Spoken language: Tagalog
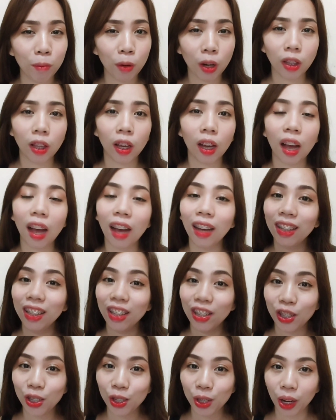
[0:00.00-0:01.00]
product ang
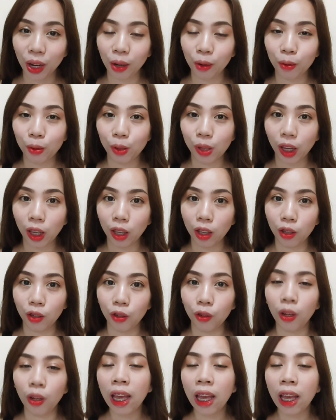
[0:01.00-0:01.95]
isi-share ko sa inyo.